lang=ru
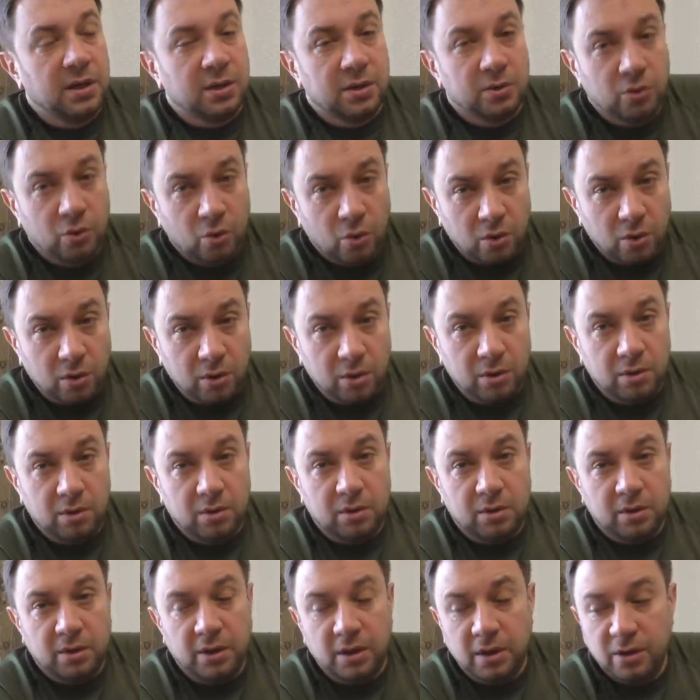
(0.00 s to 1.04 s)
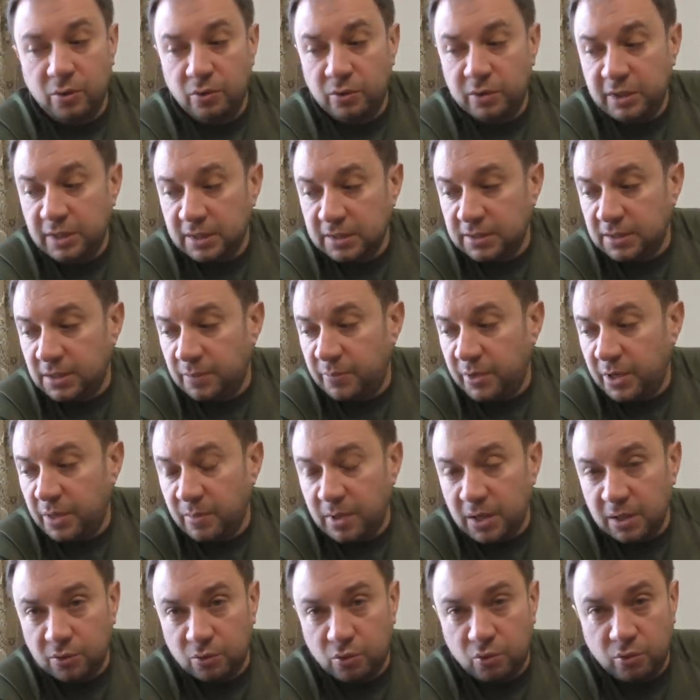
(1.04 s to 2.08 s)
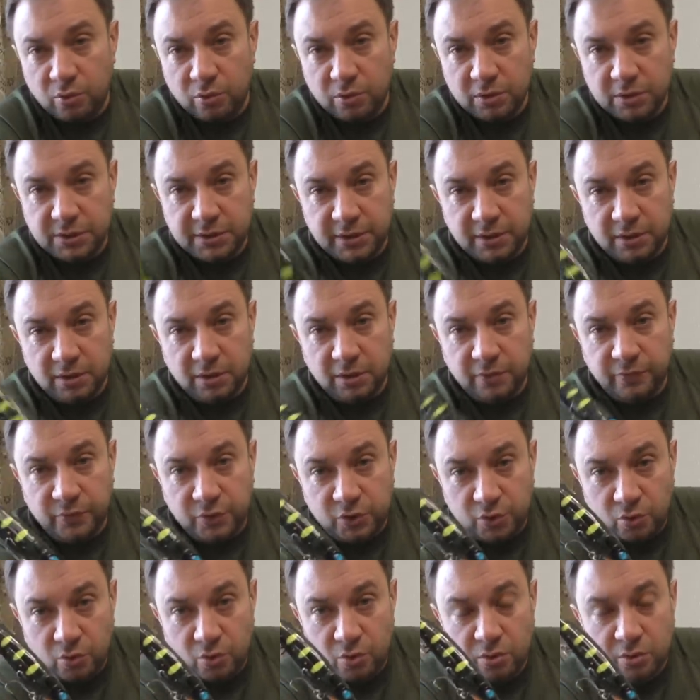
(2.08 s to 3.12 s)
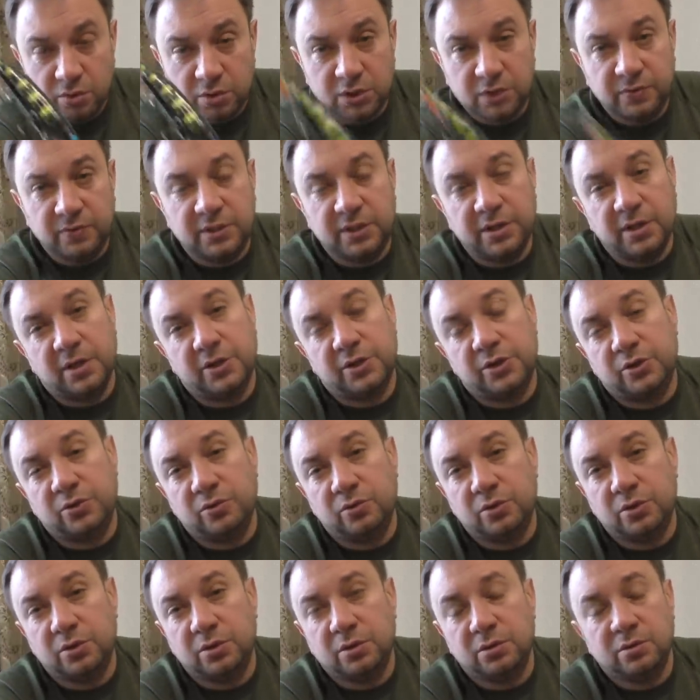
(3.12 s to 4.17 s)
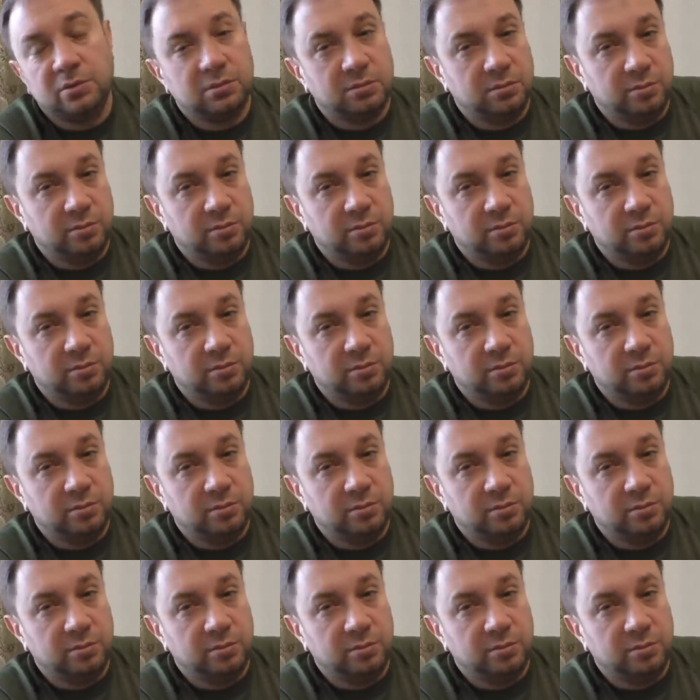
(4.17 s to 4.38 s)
Но, я говорю, если приманку сделать всю светящуюся,